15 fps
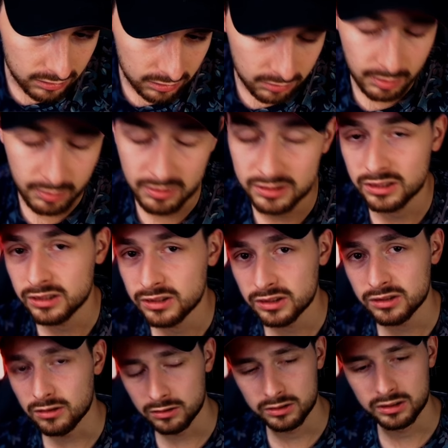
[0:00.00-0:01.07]
i mam nadzieję, że
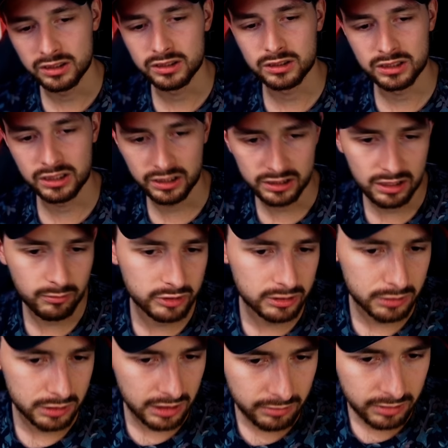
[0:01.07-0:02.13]
to odda, że dzięki temu, że
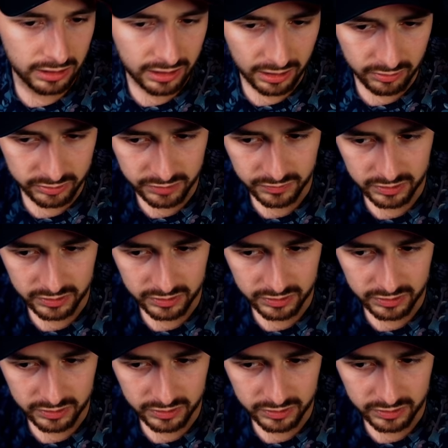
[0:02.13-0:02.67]
sprzedałem kilka noży,